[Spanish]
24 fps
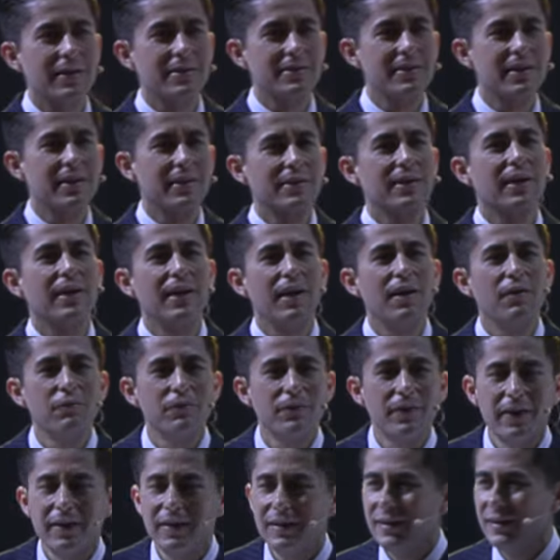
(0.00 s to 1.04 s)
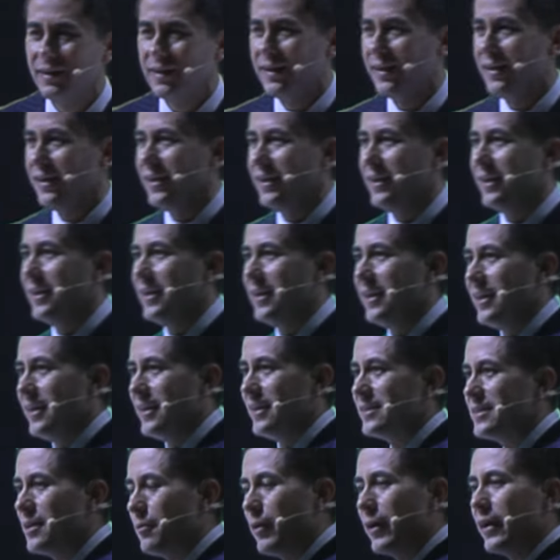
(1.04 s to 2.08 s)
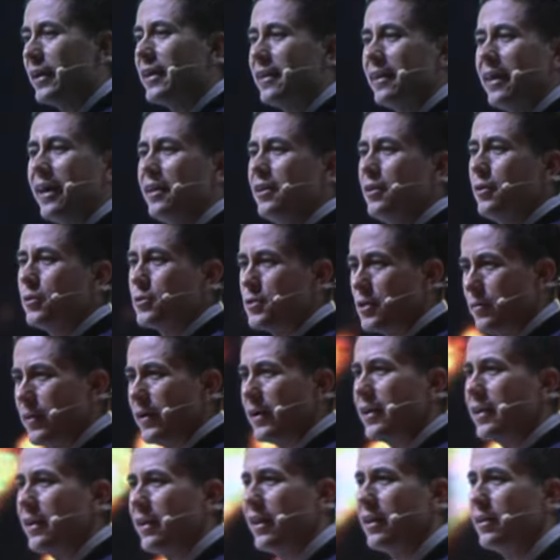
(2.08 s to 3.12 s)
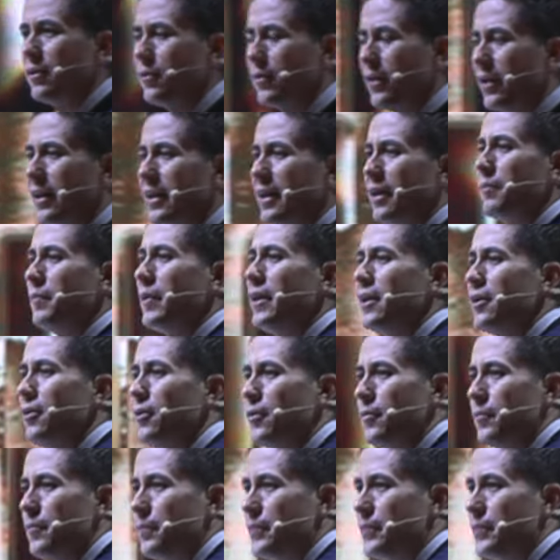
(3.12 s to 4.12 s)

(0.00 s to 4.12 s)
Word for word: cierta nafta y se van quedando, se van quedando en el camino.